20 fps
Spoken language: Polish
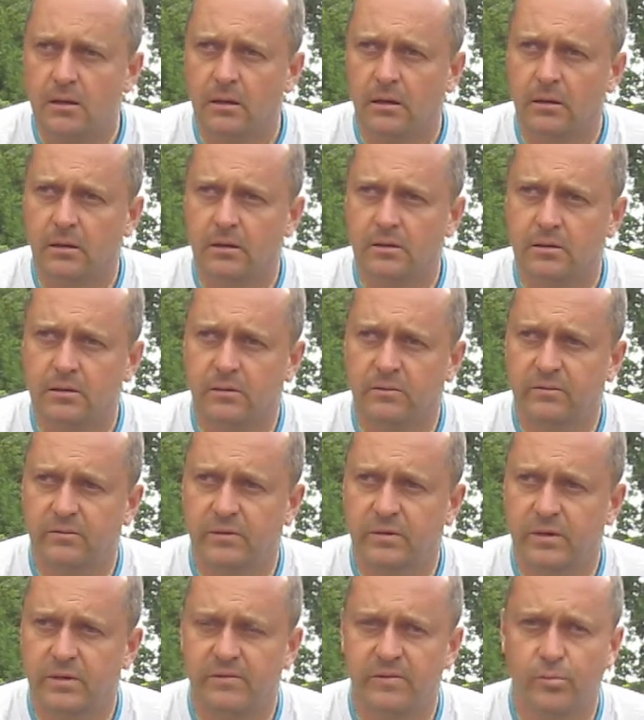e, z, tą,
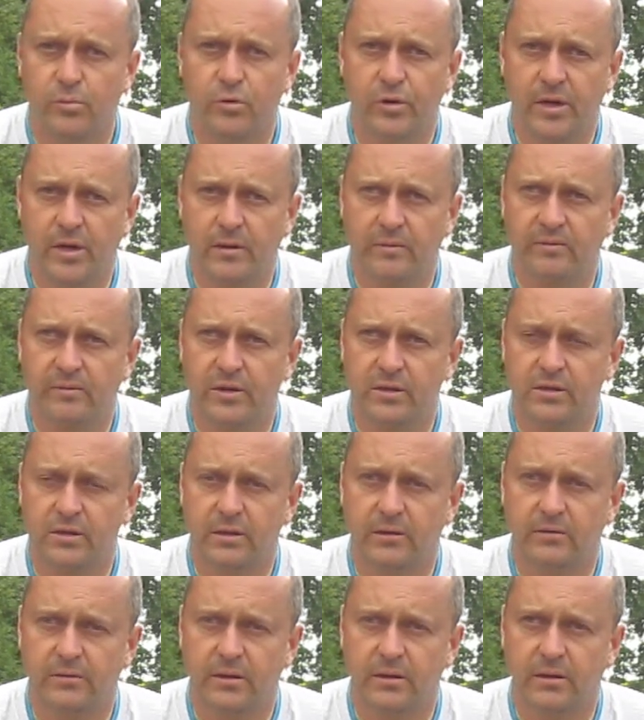z tym wybuchem właśnie
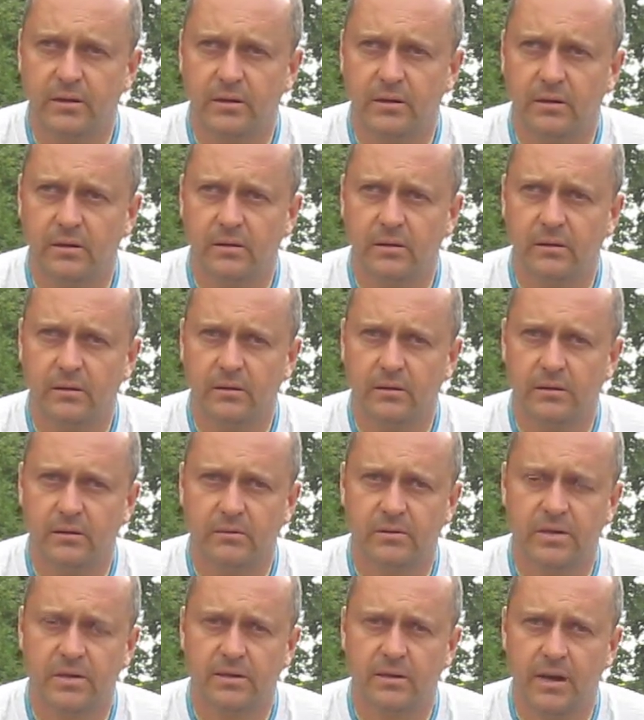w tej
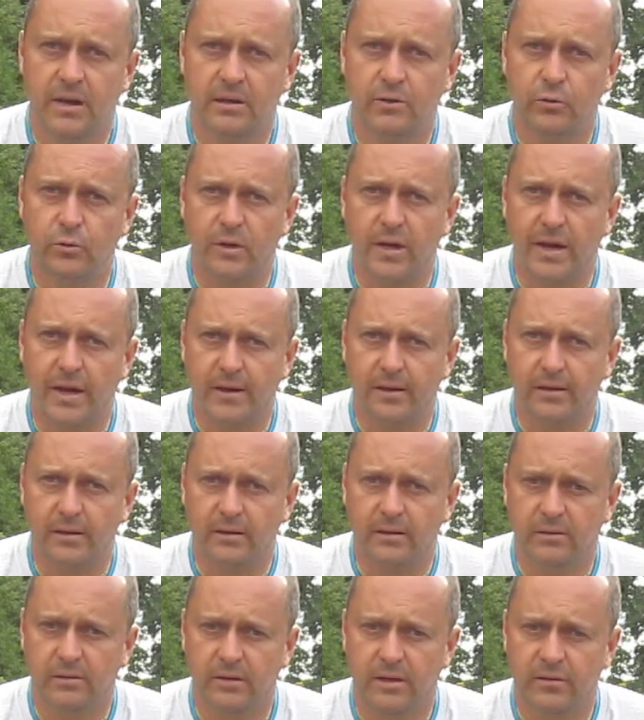centrali
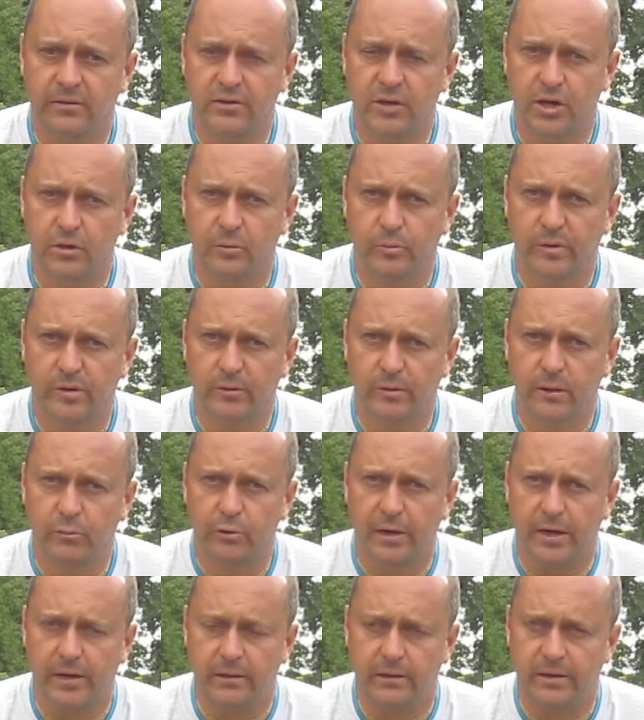nuklearnej na, w Czarnobylu na
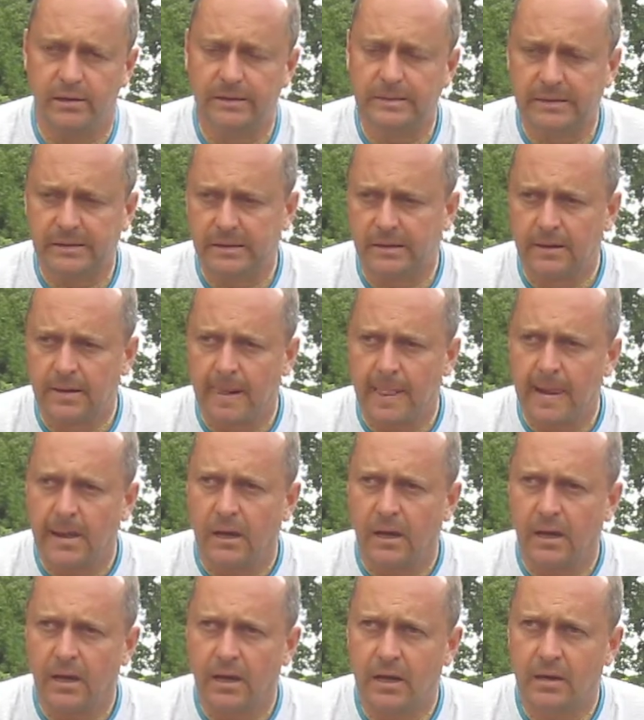Ukrainie,
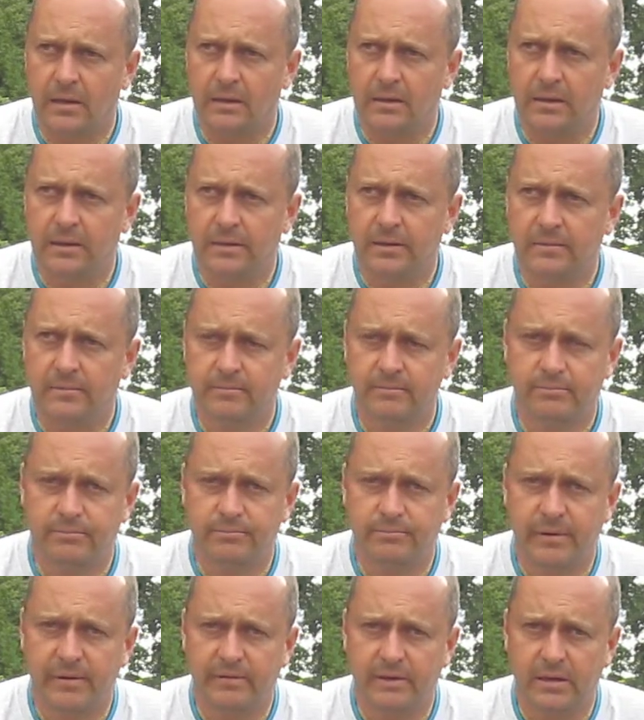ale
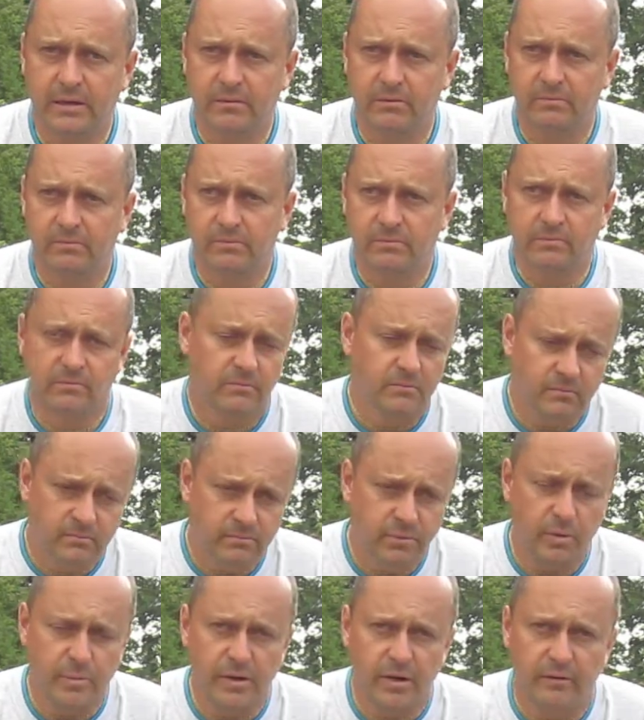pewne
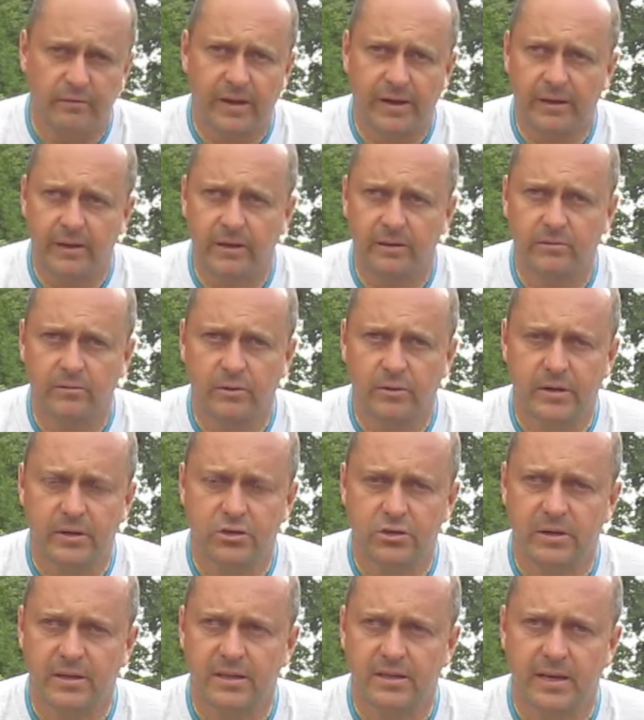promieniowania, no
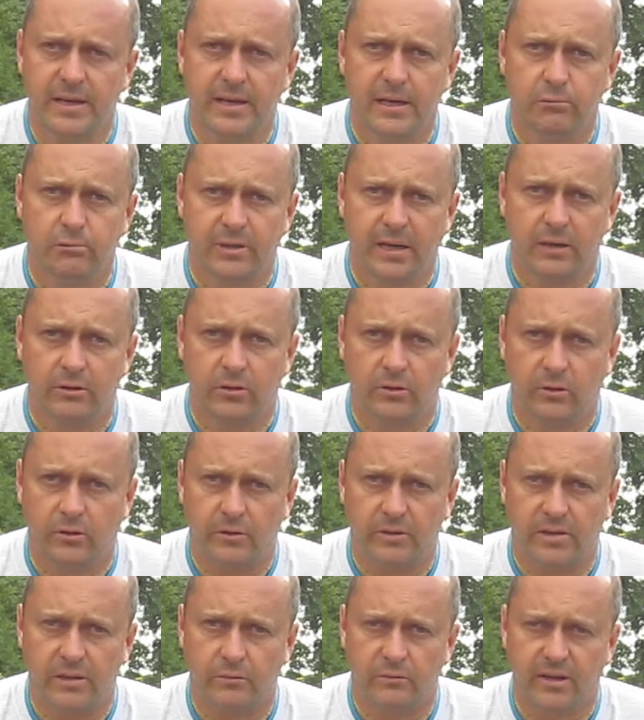jeszcze nie zanikły tak do
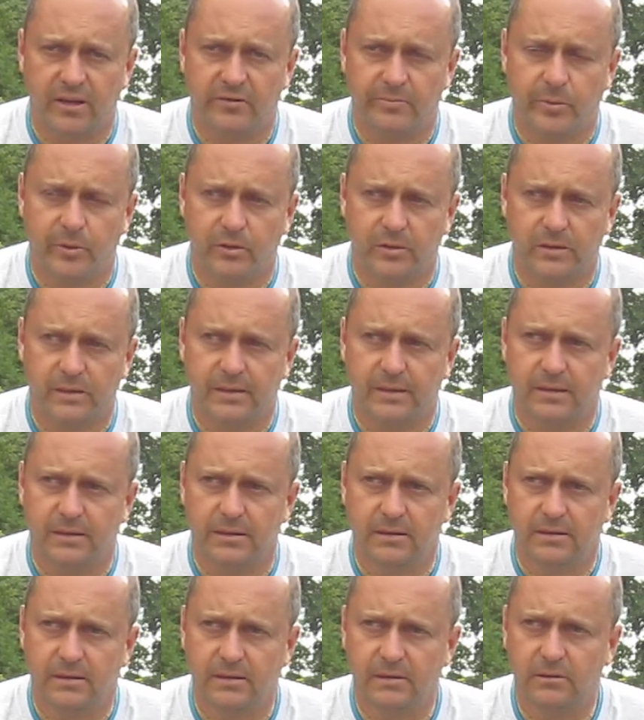końca tutaj w Polsce
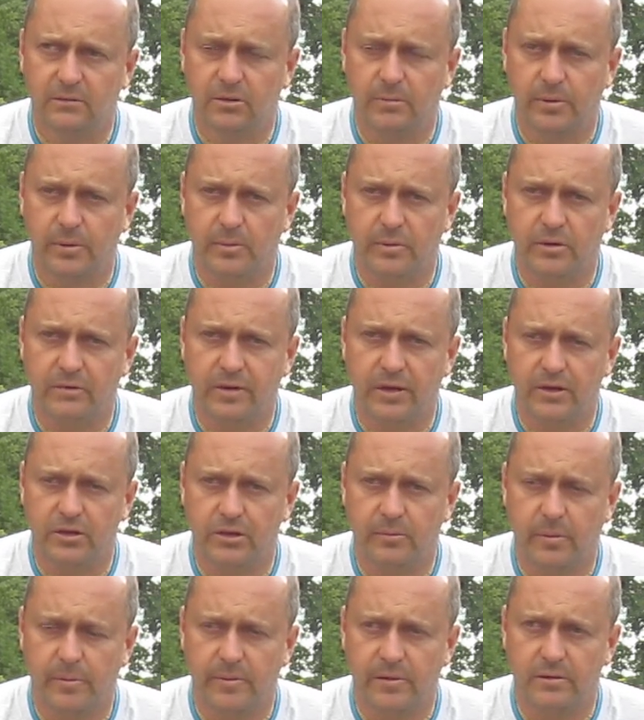i to promieniowanie
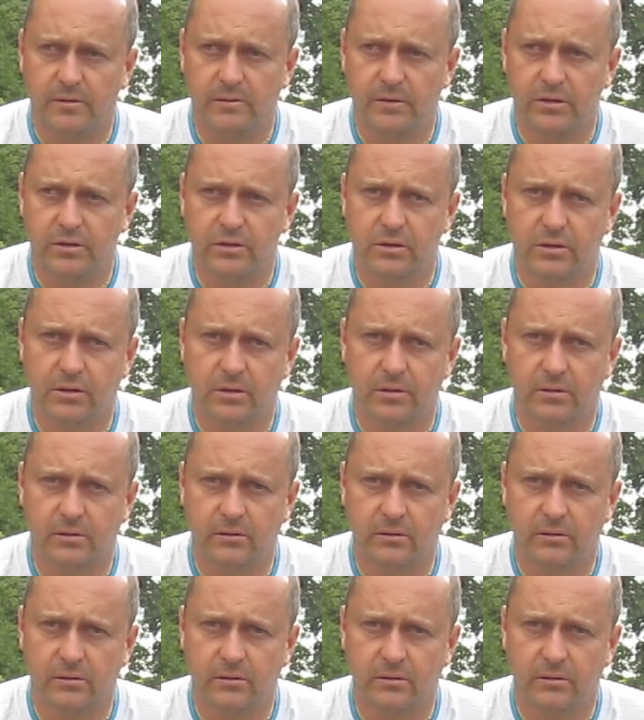się po prostu jeszcze y,